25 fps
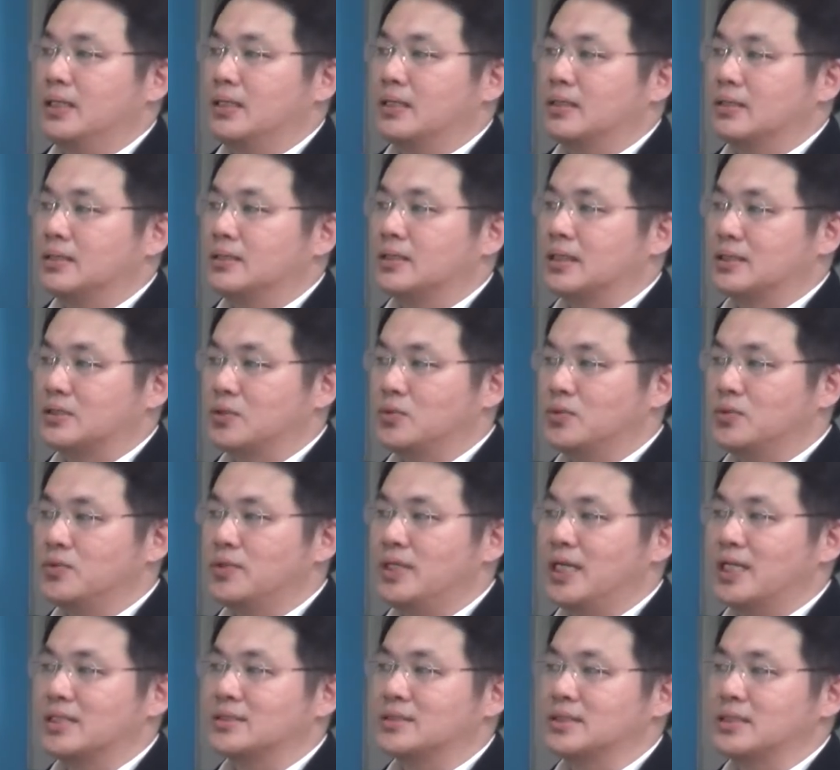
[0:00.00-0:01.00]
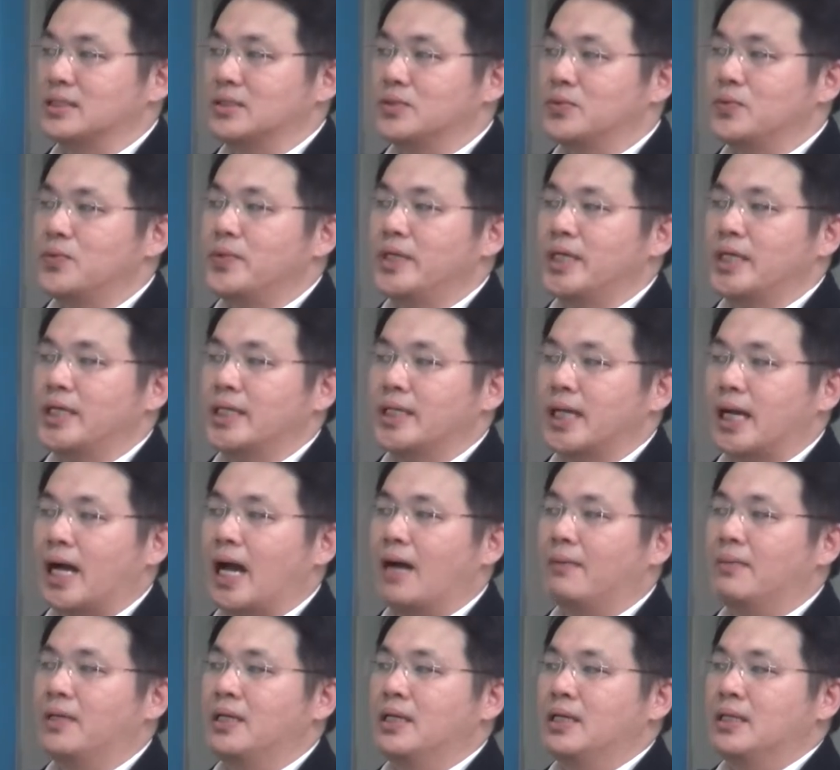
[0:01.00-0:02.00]
คือกระตุ้นด้วยรังสี ยู วี นะค
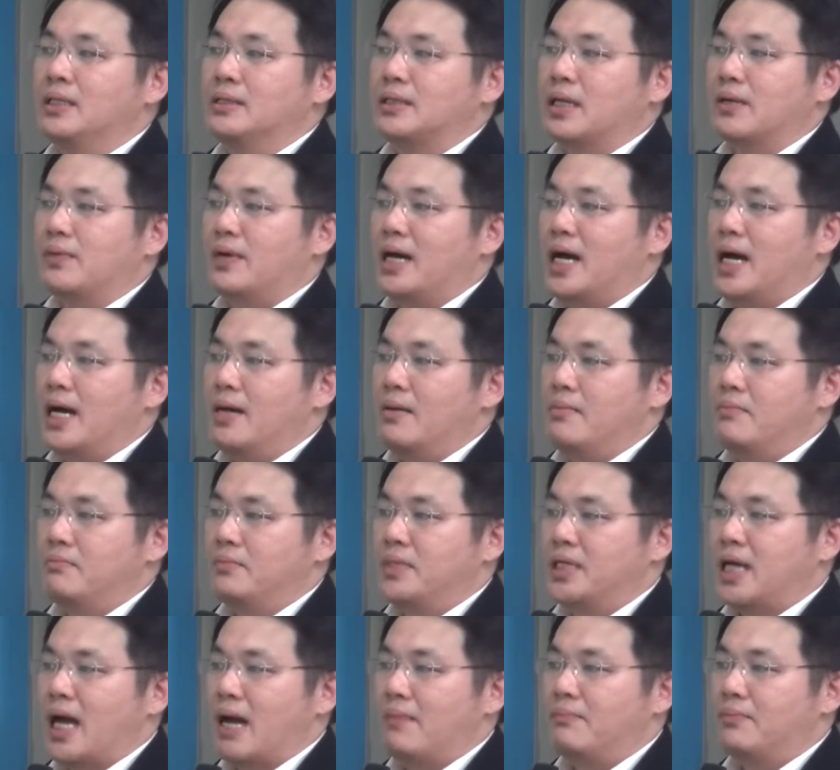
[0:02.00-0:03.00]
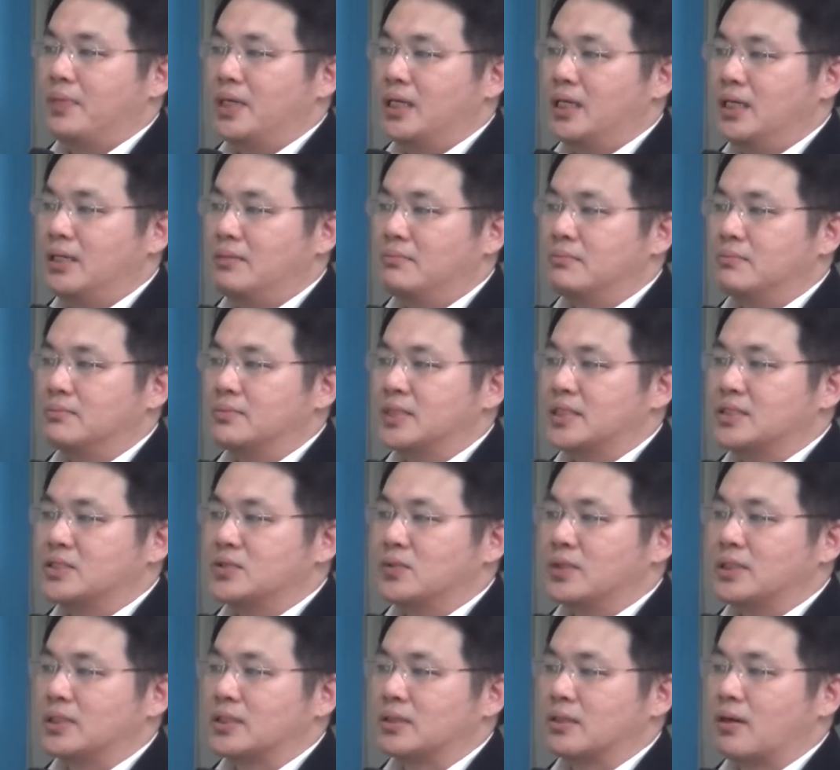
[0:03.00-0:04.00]
รับแต่ว่ามีการเพิ่มใน
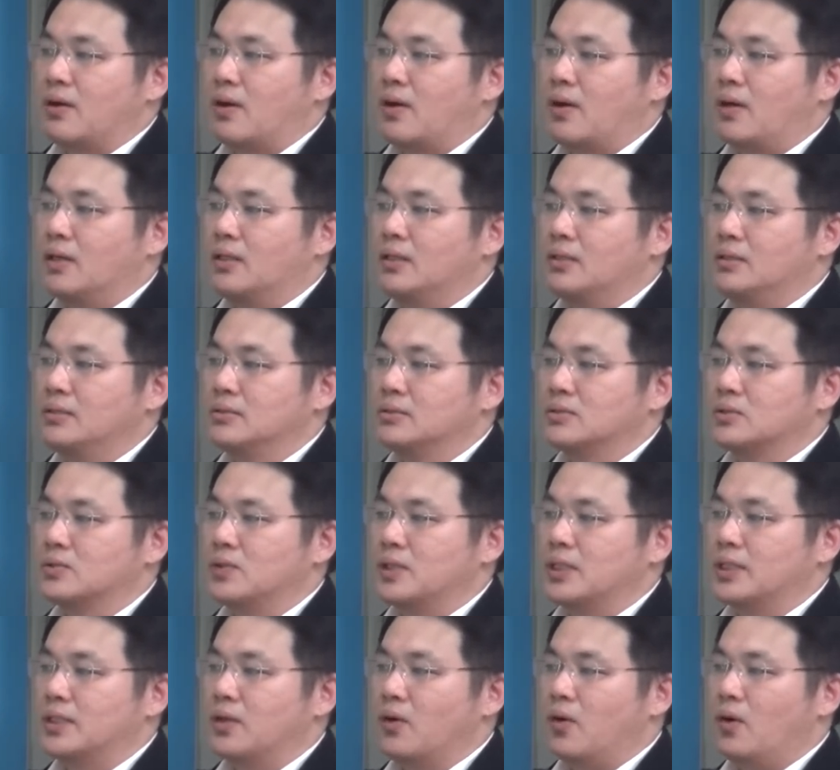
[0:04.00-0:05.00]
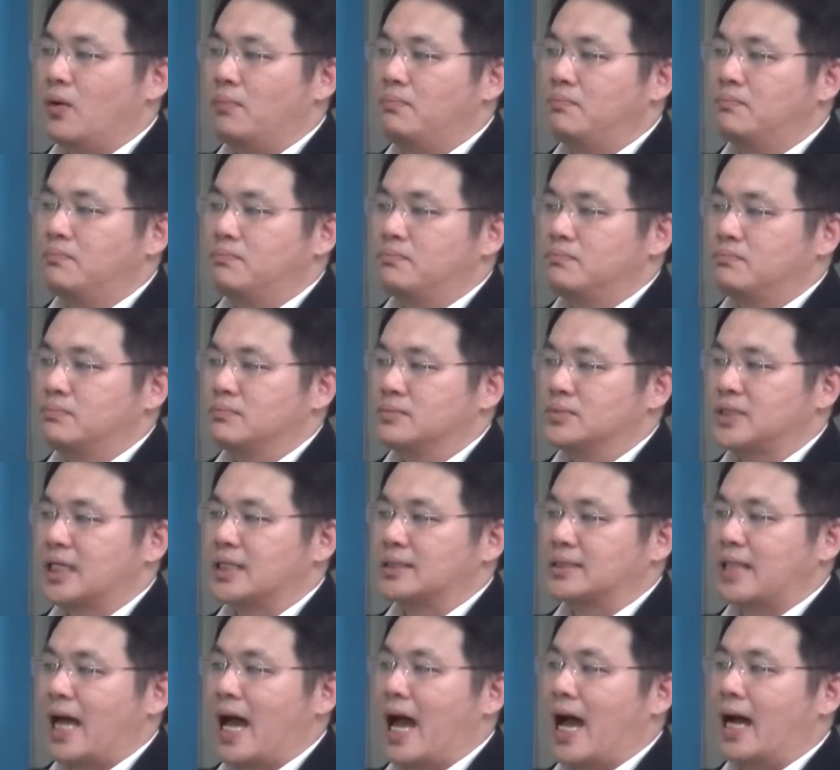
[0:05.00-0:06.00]
ส่วนของตัวโดป
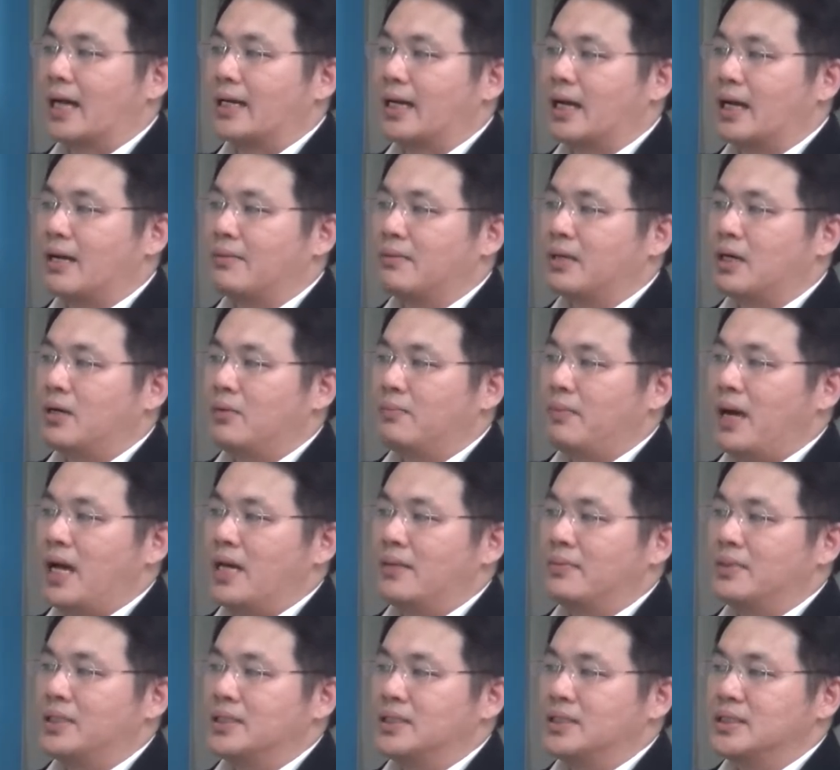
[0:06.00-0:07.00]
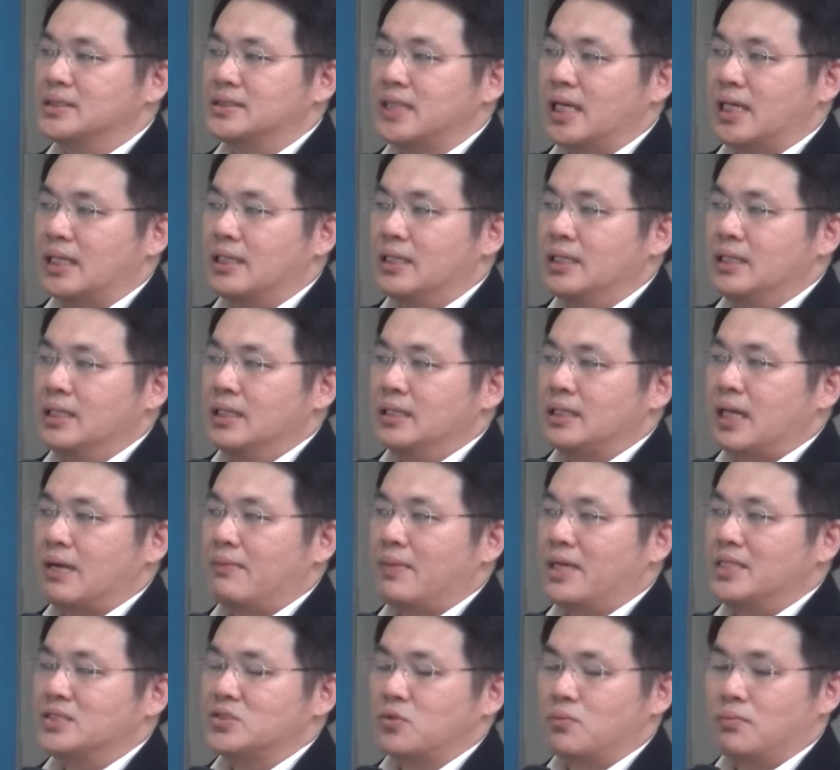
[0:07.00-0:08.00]
ต่างๆนะครับเข้าไปเพื่อที่จะ
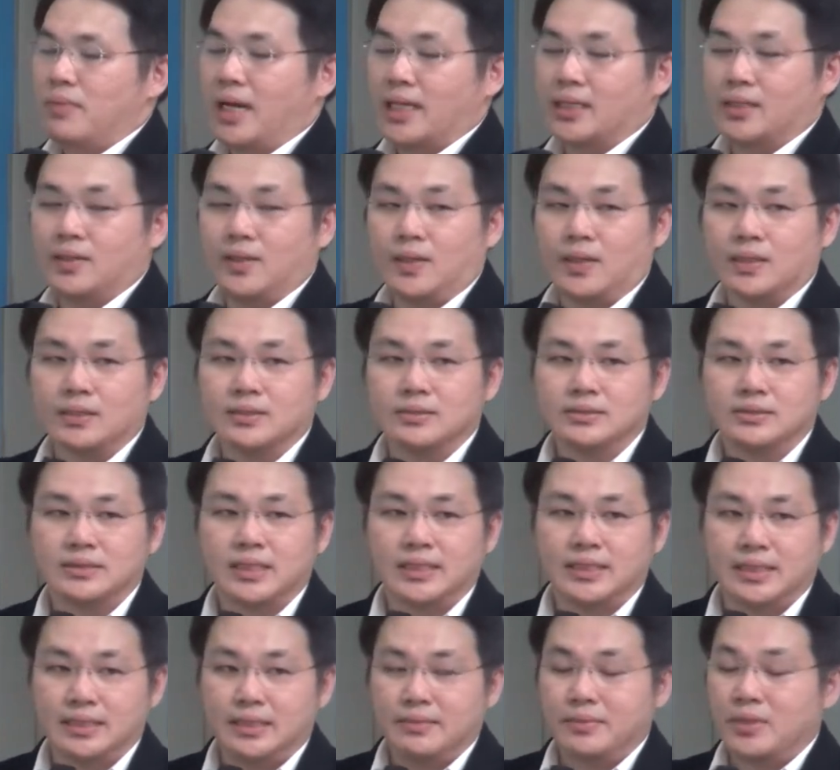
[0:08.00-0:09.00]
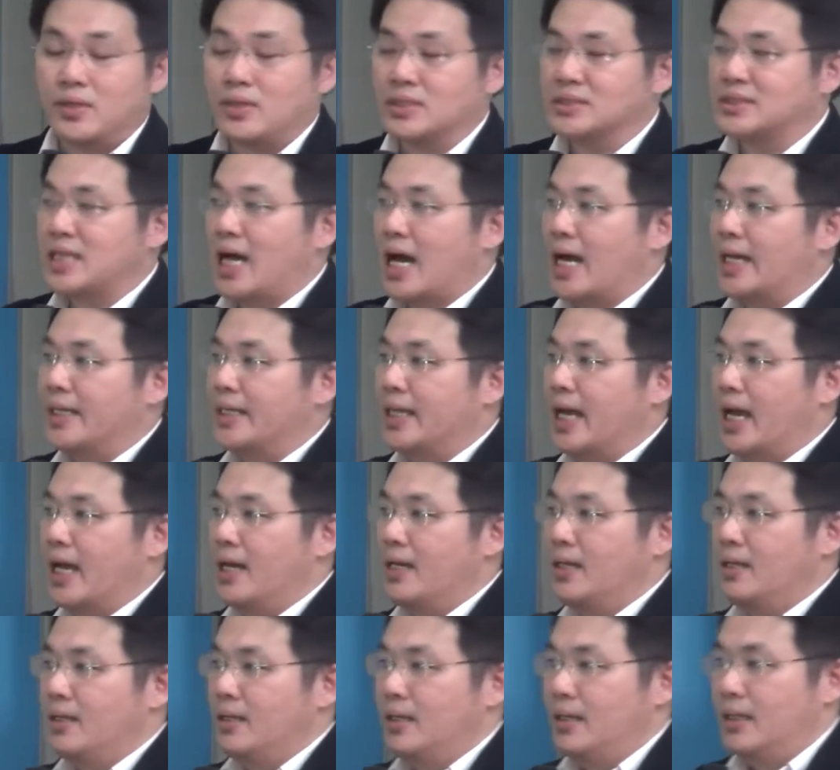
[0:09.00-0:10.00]
ทำให้สมบัติของไทเทเนียมไดออกไซด์เนี่ย
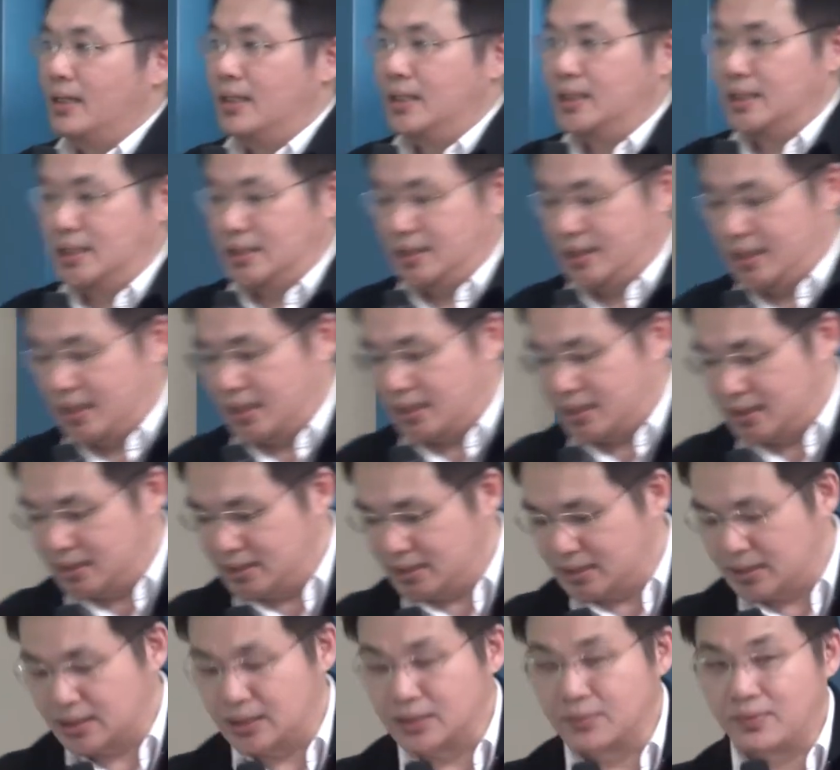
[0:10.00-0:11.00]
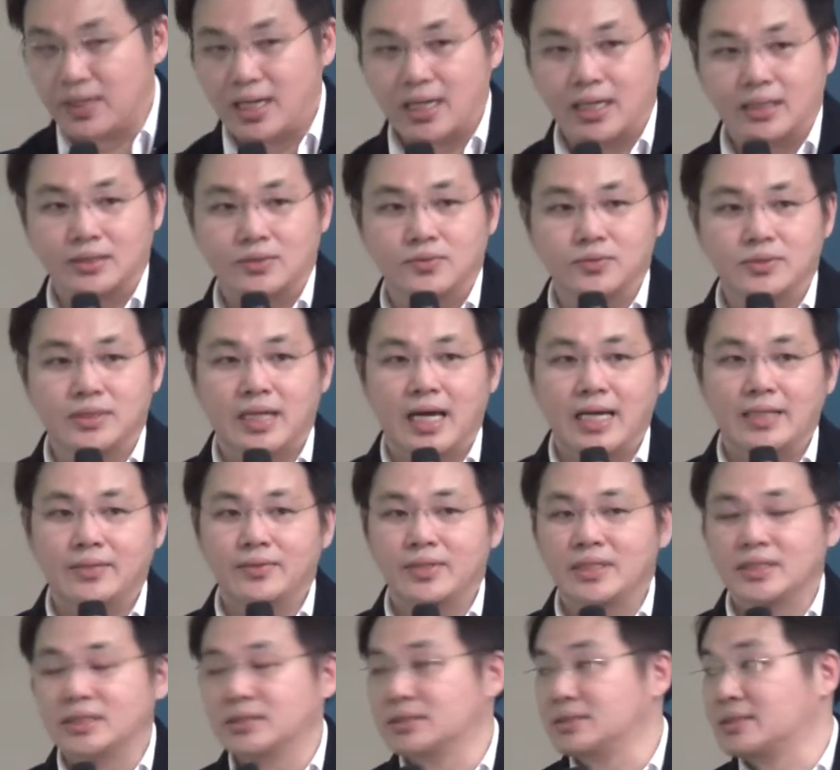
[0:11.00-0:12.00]
ดีขึ้นหรือว่ากระตุ้นได้
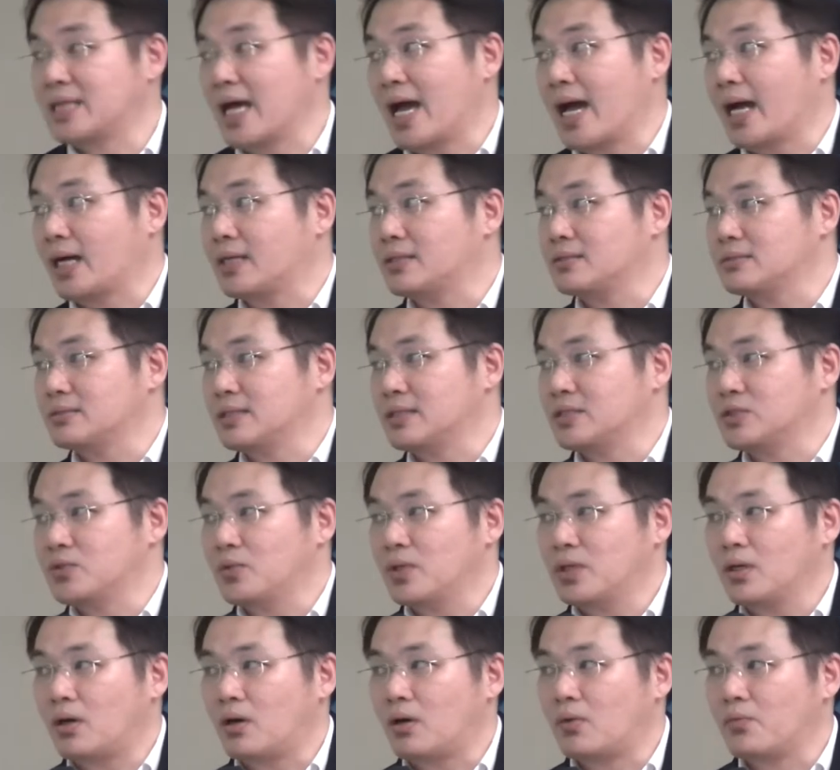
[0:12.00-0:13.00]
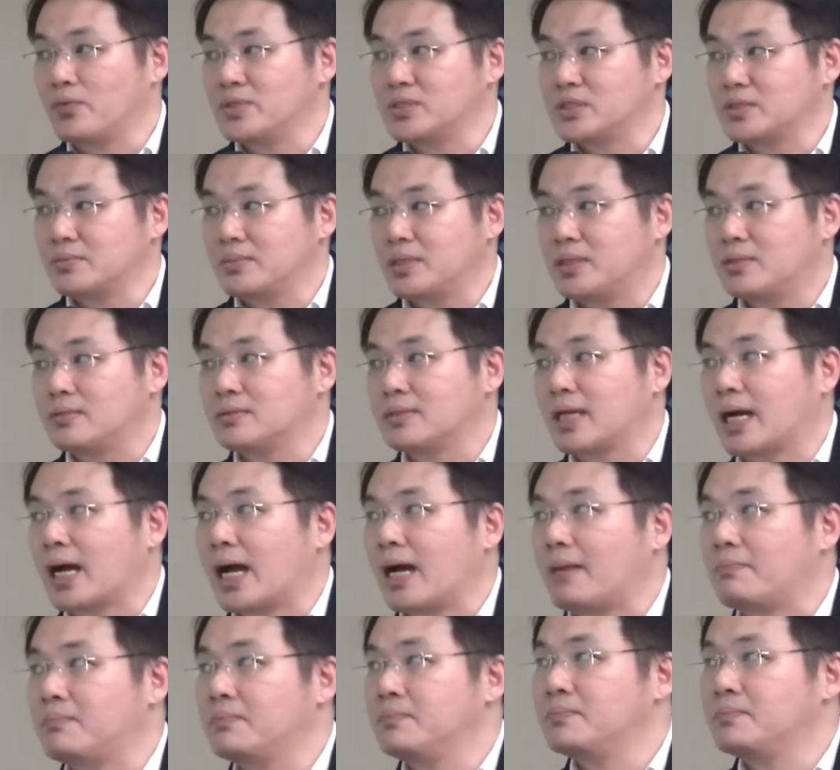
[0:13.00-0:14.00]
ด้วยแสงในช่วงของวิสิเบิลนะครับ